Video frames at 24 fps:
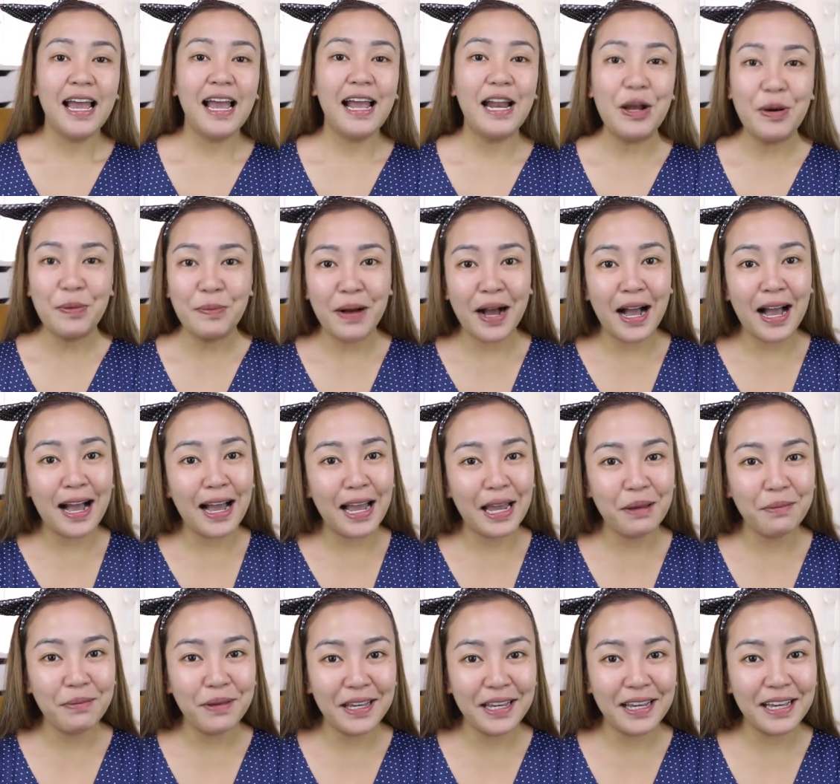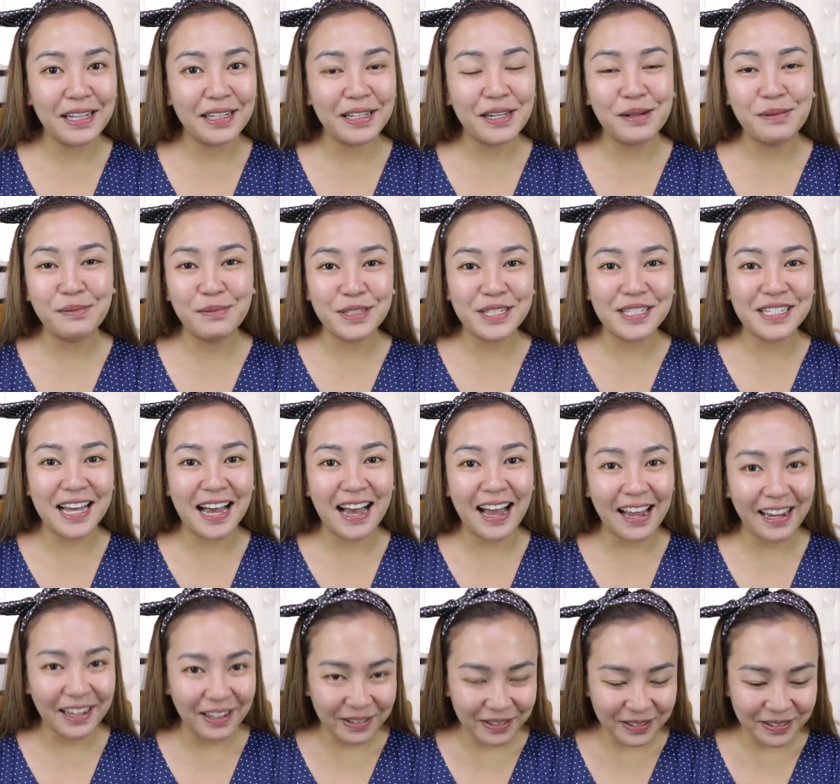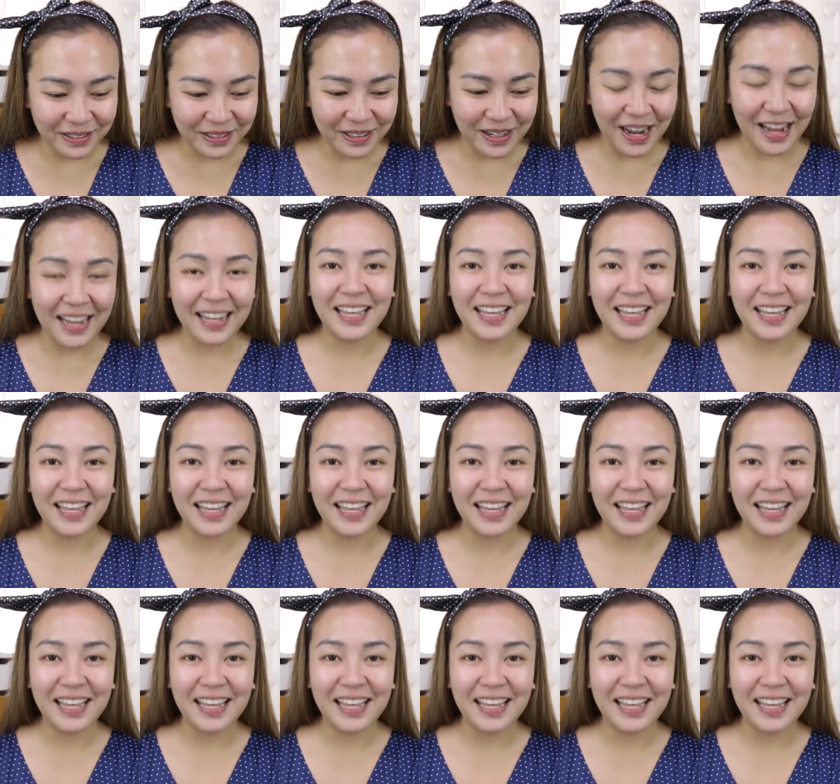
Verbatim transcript: Hello mga kaibigan, kamusta kayo?